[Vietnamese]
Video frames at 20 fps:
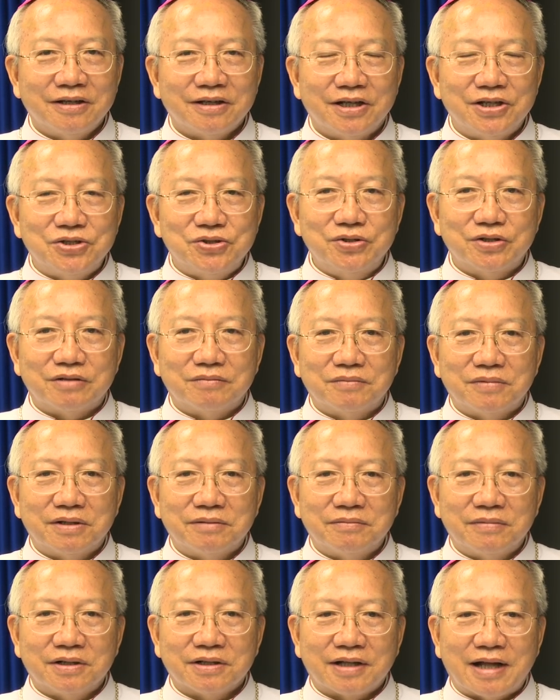cái chuyện mà
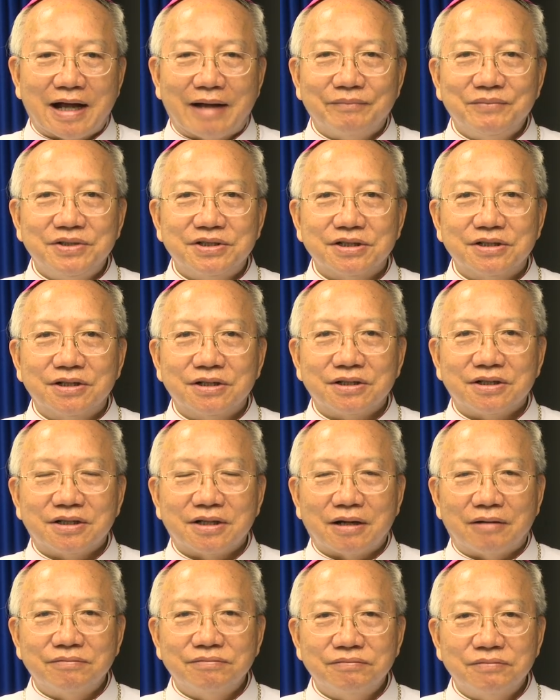mà tham dự
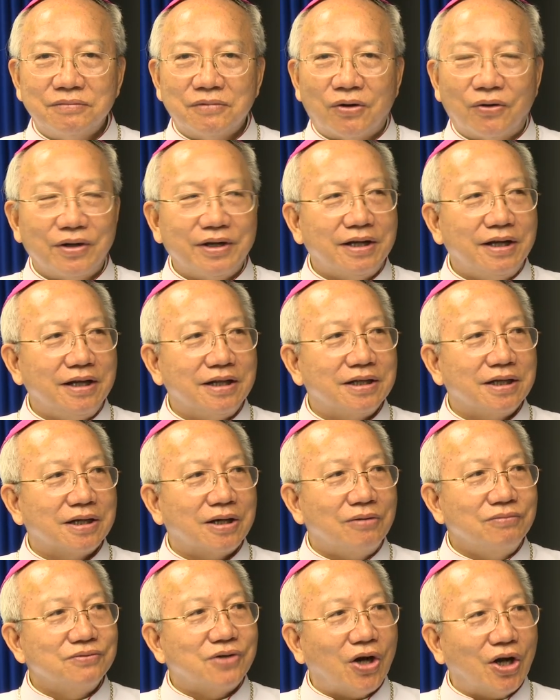trong hội nghị thì
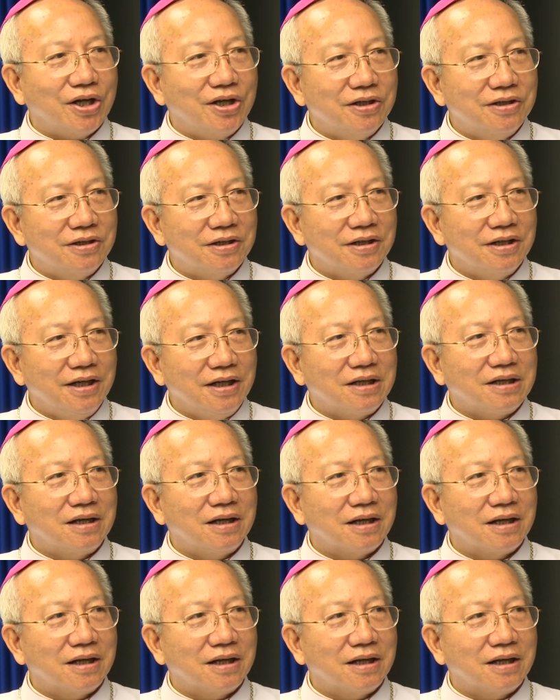không còn nữa ít vâng.